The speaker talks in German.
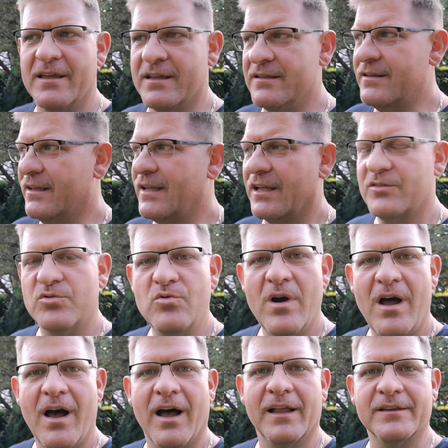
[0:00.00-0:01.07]
in der
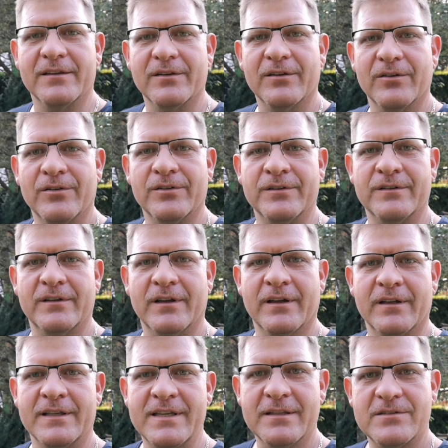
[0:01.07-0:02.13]
Natur hat. Und
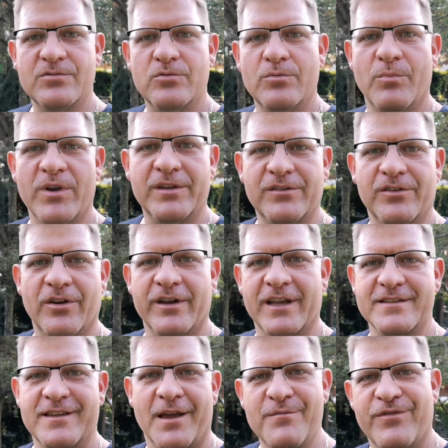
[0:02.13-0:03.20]
äh, hierzu möchte ich euch
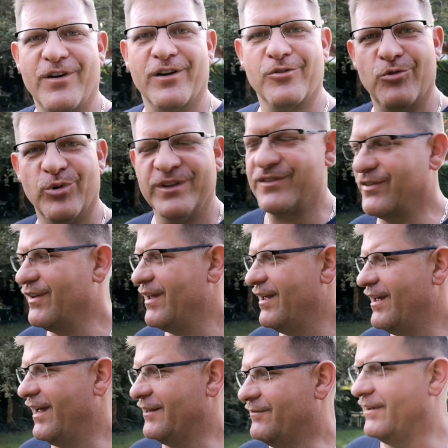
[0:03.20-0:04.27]
jetzt einfach kurz
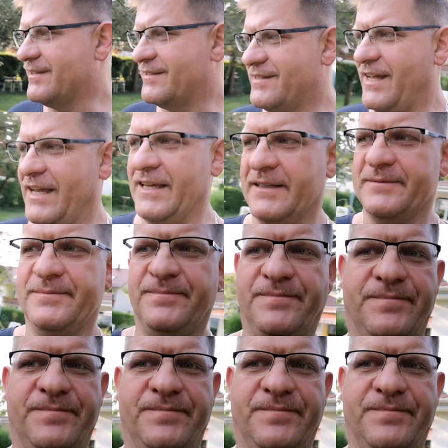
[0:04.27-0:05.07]
etwas zeigen.